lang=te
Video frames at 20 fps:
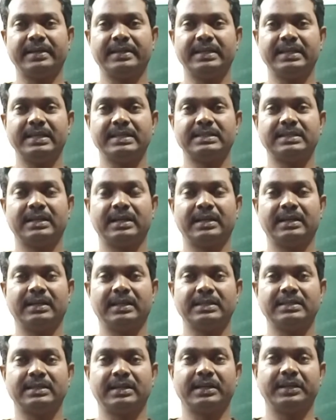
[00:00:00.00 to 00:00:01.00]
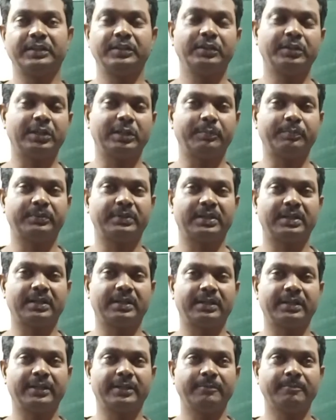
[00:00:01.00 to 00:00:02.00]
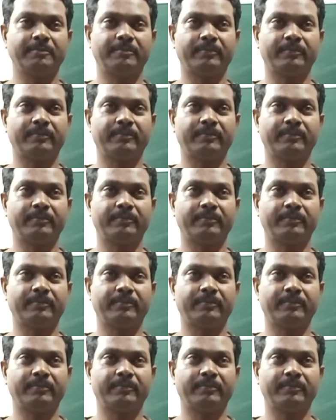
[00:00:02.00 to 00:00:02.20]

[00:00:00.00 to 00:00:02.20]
ఐఈఎస్ కానీ ఎస్ కానీ ఎందుకు కలుపుతారంటే